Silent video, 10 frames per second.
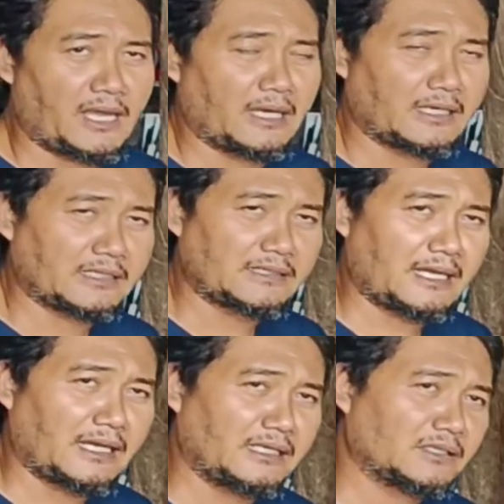Nah,
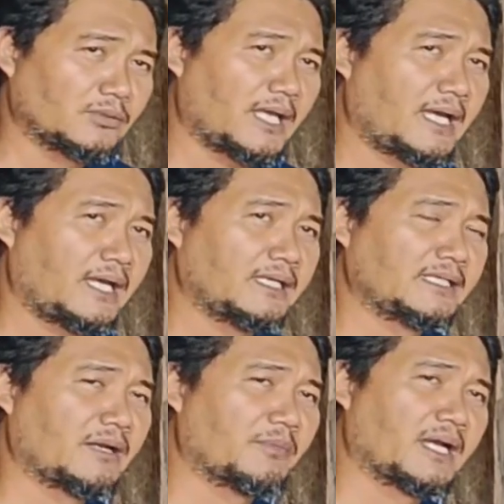kertakan itulah
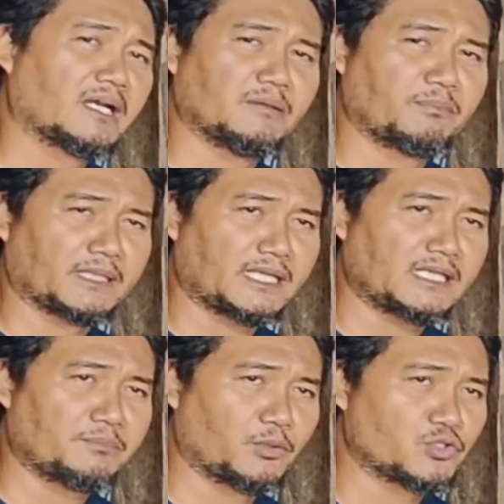yang
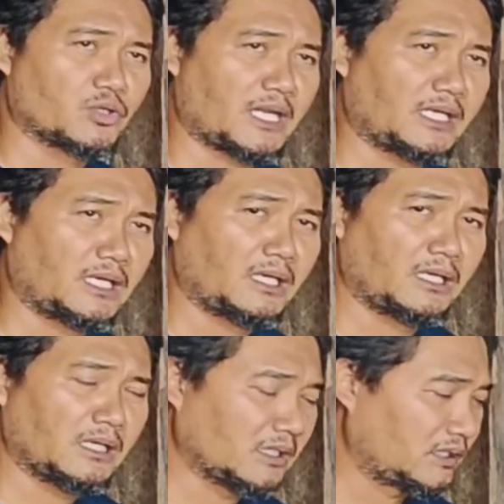mengakibatkan kebocoran.
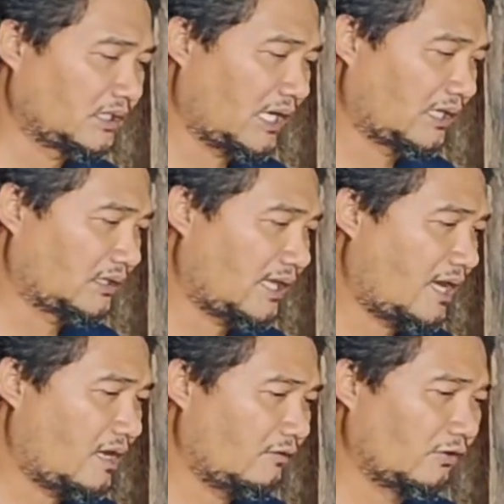Ketika
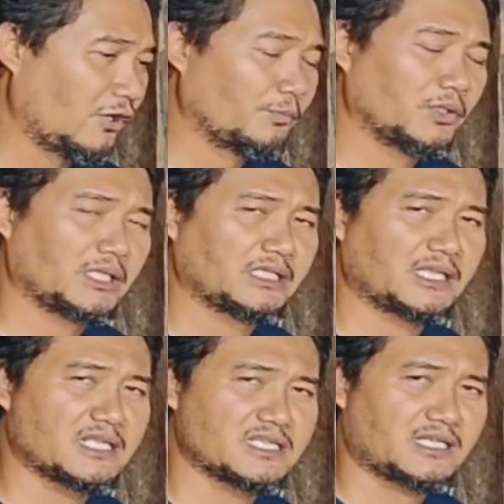retak, walaupun
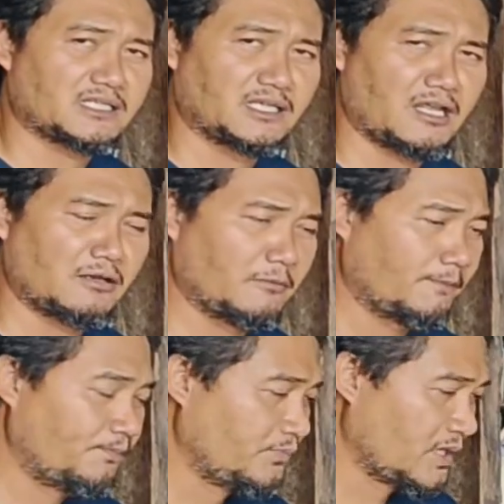kita cat
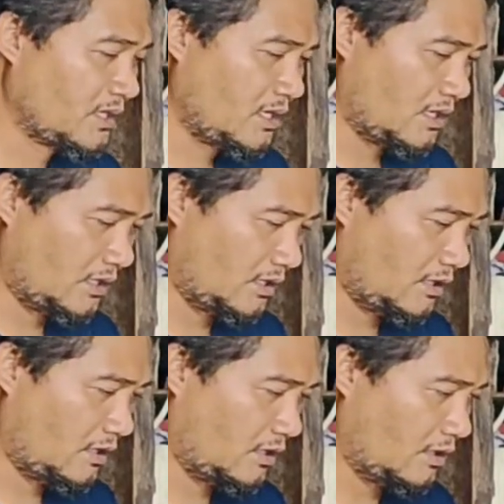dengan
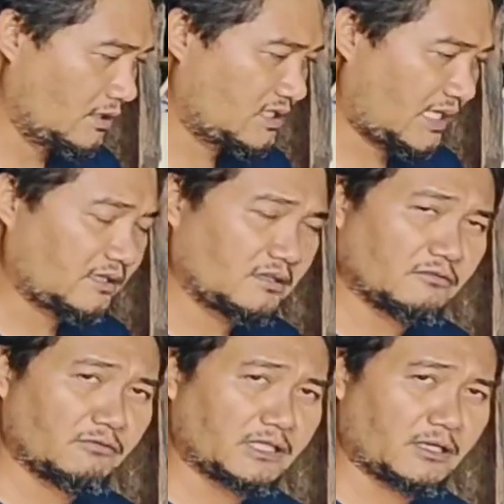eh, cat
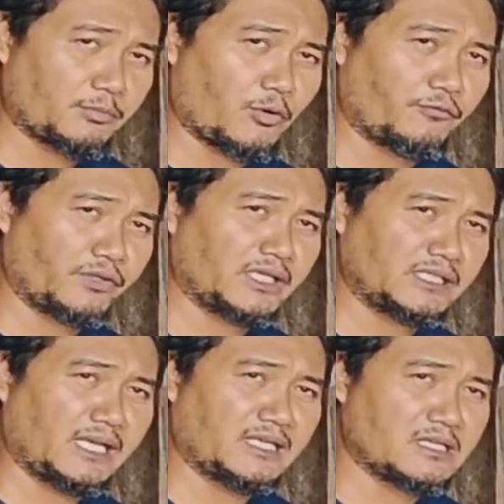
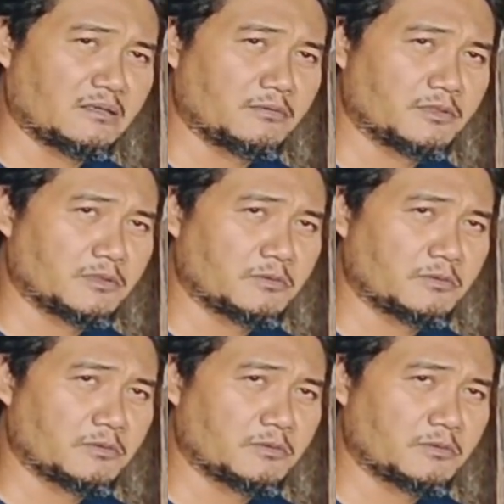waterproofing yang